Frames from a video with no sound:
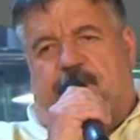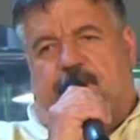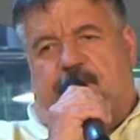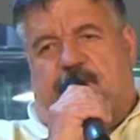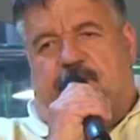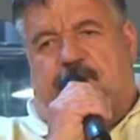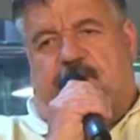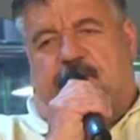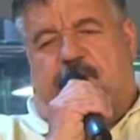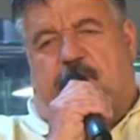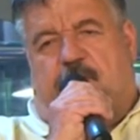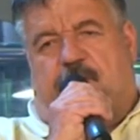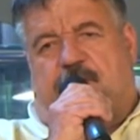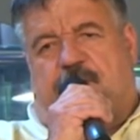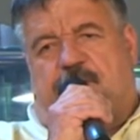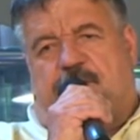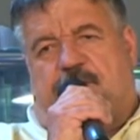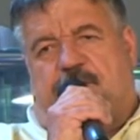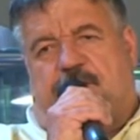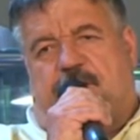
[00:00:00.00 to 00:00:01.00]
że skoro
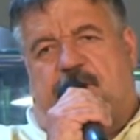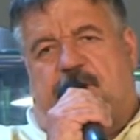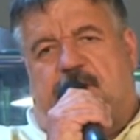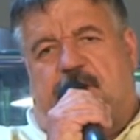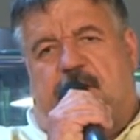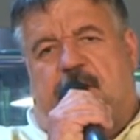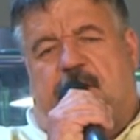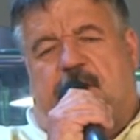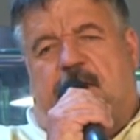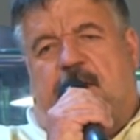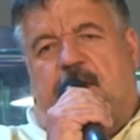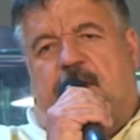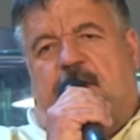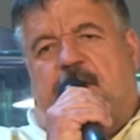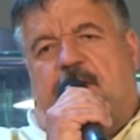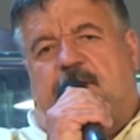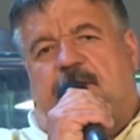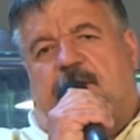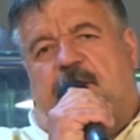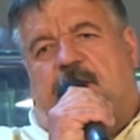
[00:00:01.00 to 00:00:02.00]
Szczecin
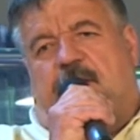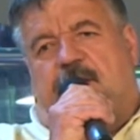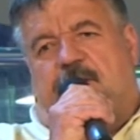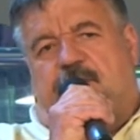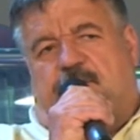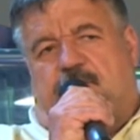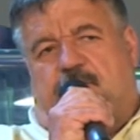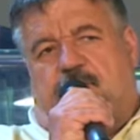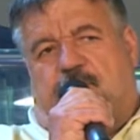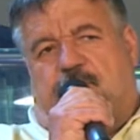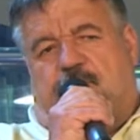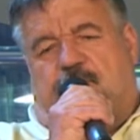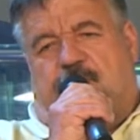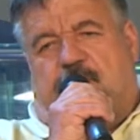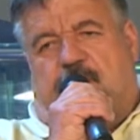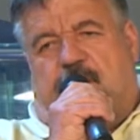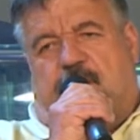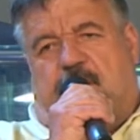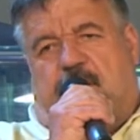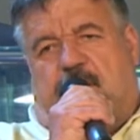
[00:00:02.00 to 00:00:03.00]
nie jest już e,
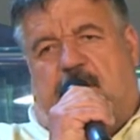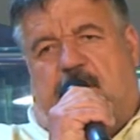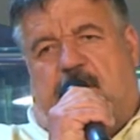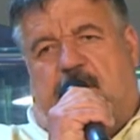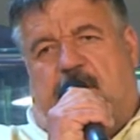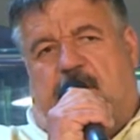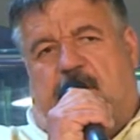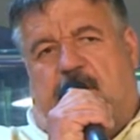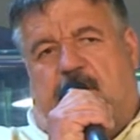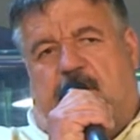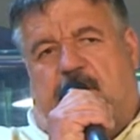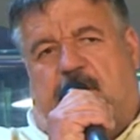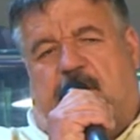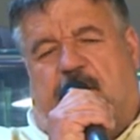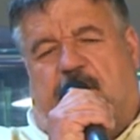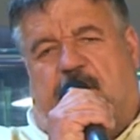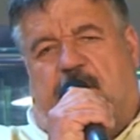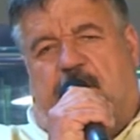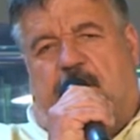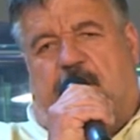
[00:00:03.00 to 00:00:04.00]

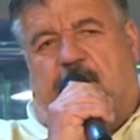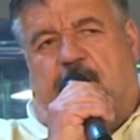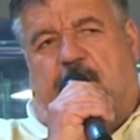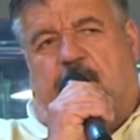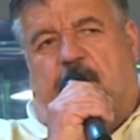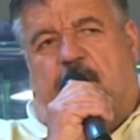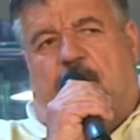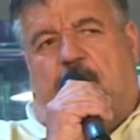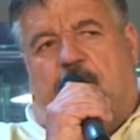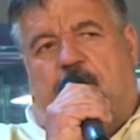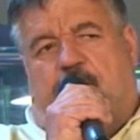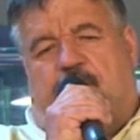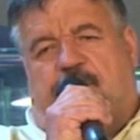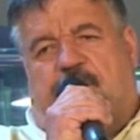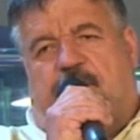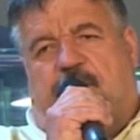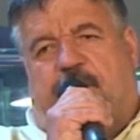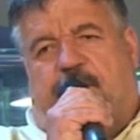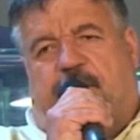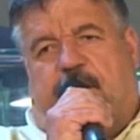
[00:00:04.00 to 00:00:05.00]
terenem
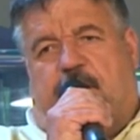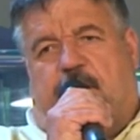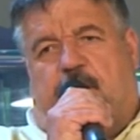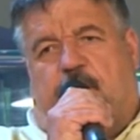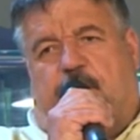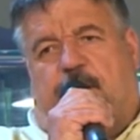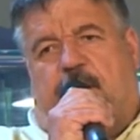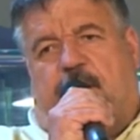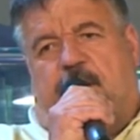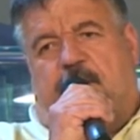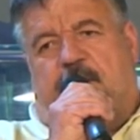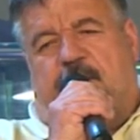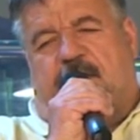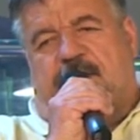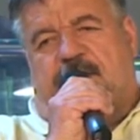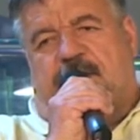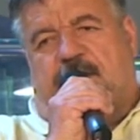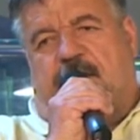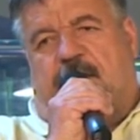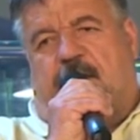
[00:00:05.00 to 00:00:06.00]
rozgrywek grup
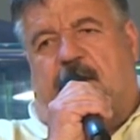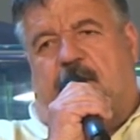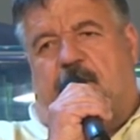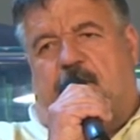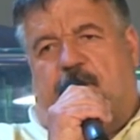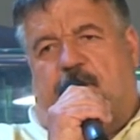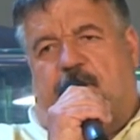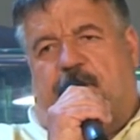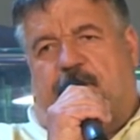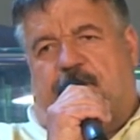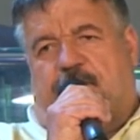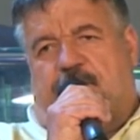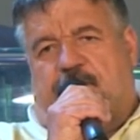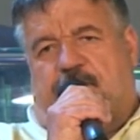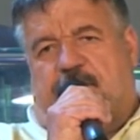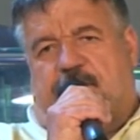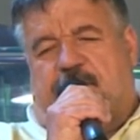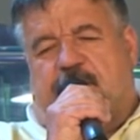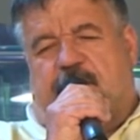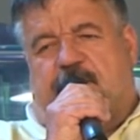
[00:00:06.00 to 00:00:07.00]
eliminacyjnych Euro
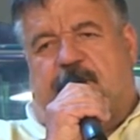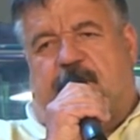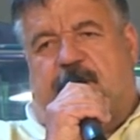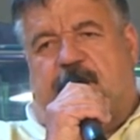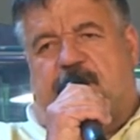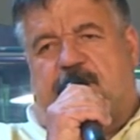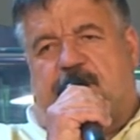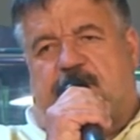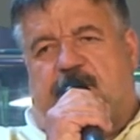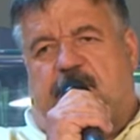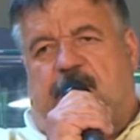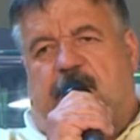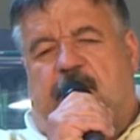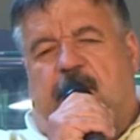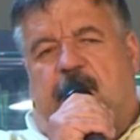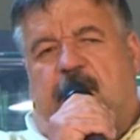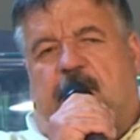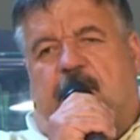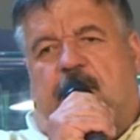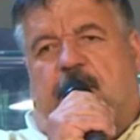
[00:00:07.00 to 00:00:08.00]
2012,
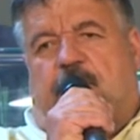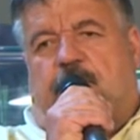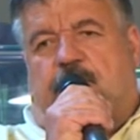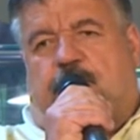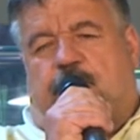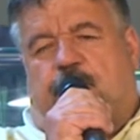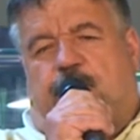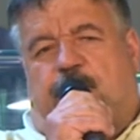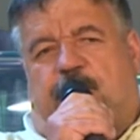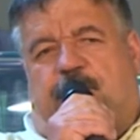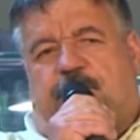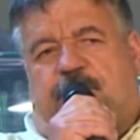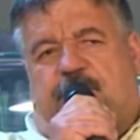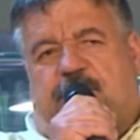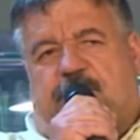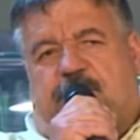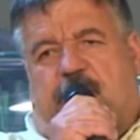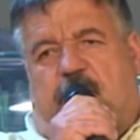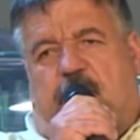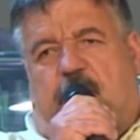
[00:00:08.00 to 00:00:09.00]
zróbmy
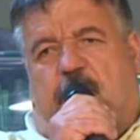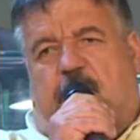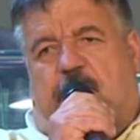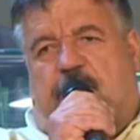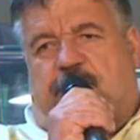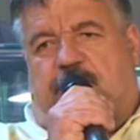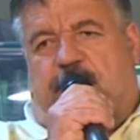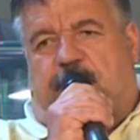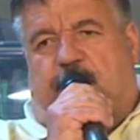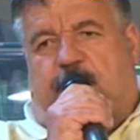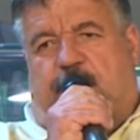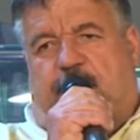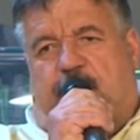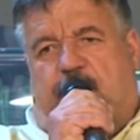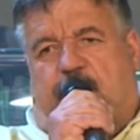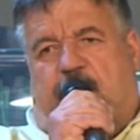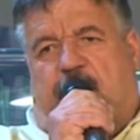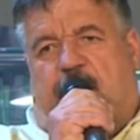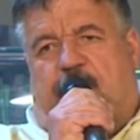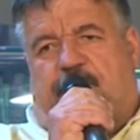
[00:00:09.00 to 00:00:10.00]
wszystko, żeby
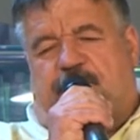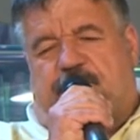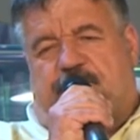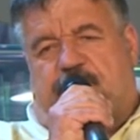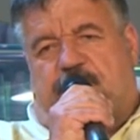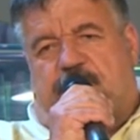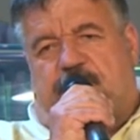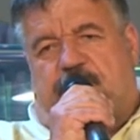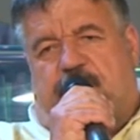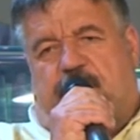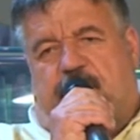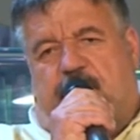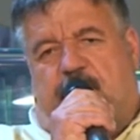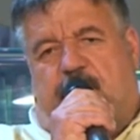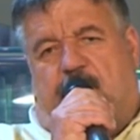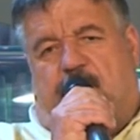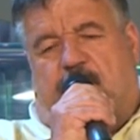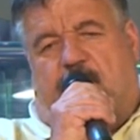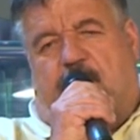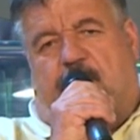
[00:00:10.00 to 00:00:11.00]
piłka w Szczecinie była
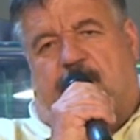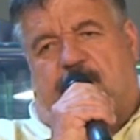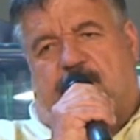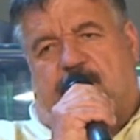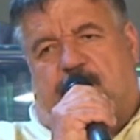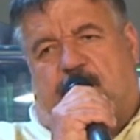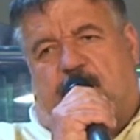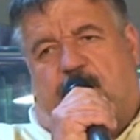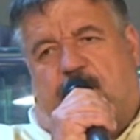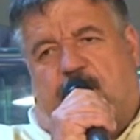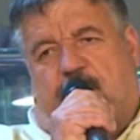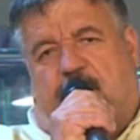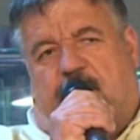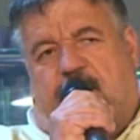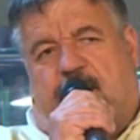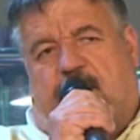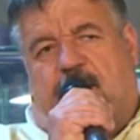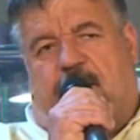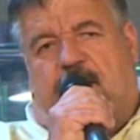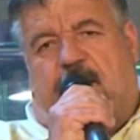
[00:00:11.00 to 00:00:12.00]
bardzo popularna.
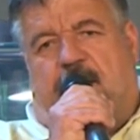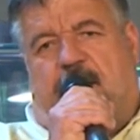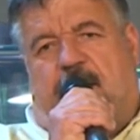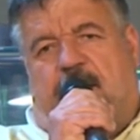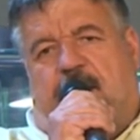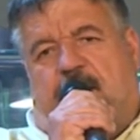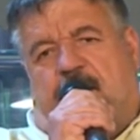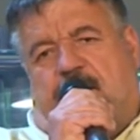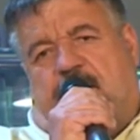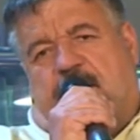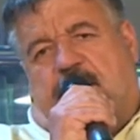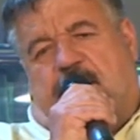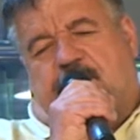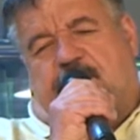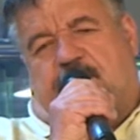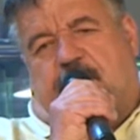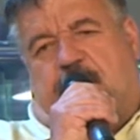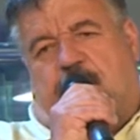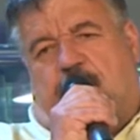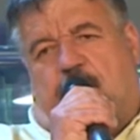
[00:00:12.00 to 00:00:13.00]
Ja z
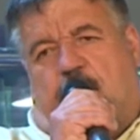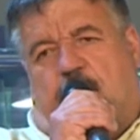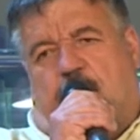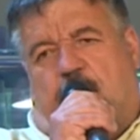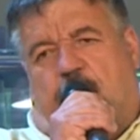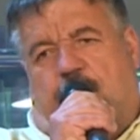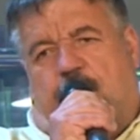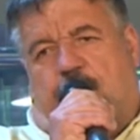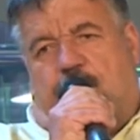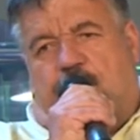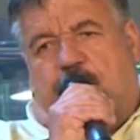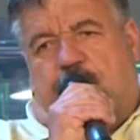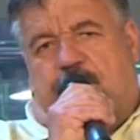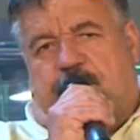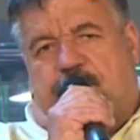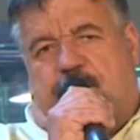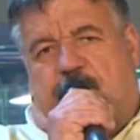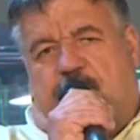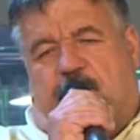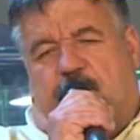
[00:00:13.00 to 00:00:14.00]
wielką ochotą i
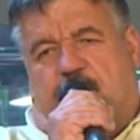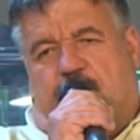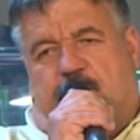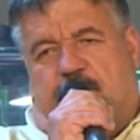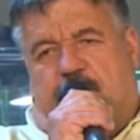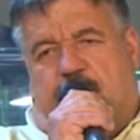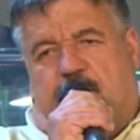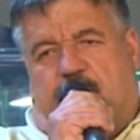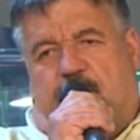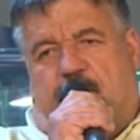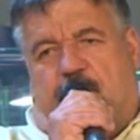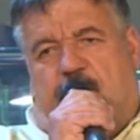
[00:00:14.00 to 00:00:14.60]
przyjemnością